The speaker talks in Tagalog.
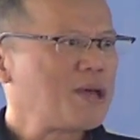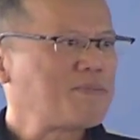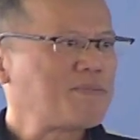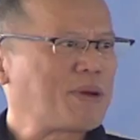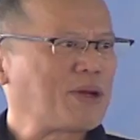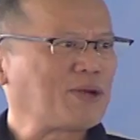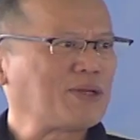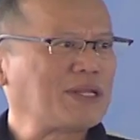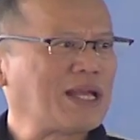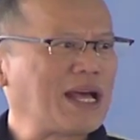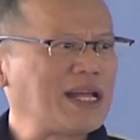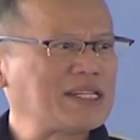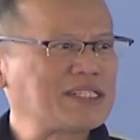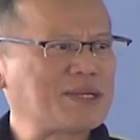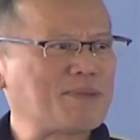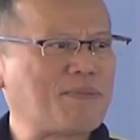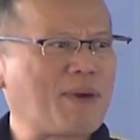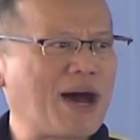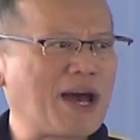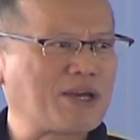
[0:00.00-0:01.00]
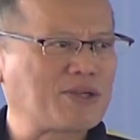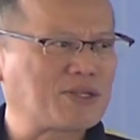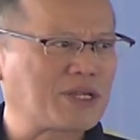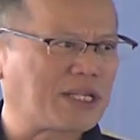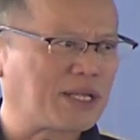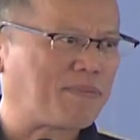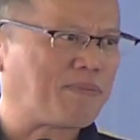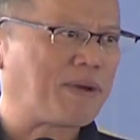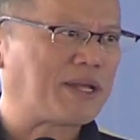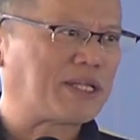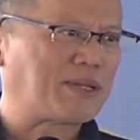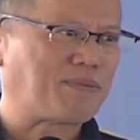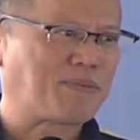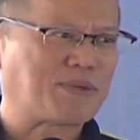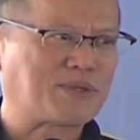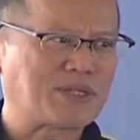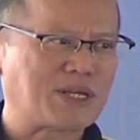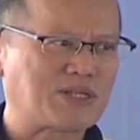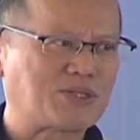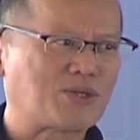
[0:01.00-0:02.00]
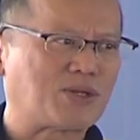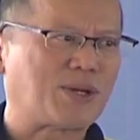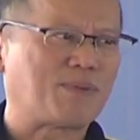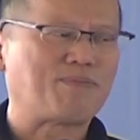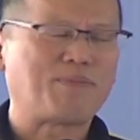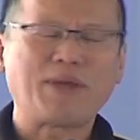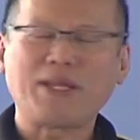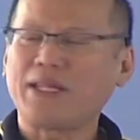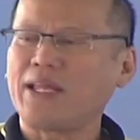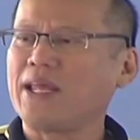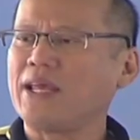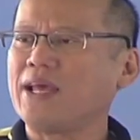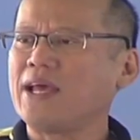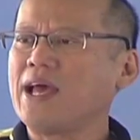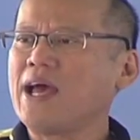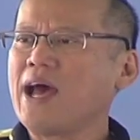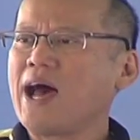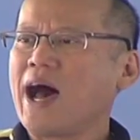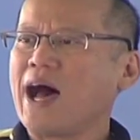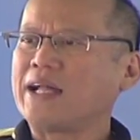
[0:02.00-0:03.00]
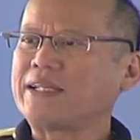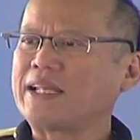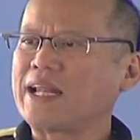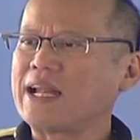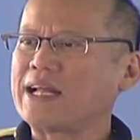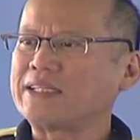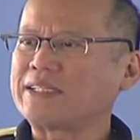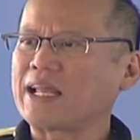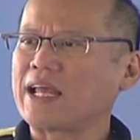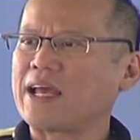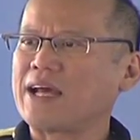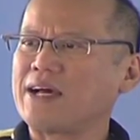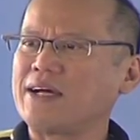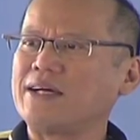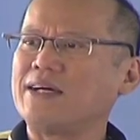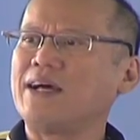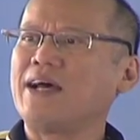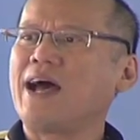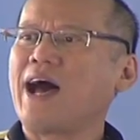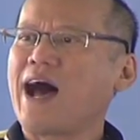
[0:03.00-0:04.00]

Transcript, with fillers: Pero dahil sa maayos at tapat na proseso ng bidding at tinatayang,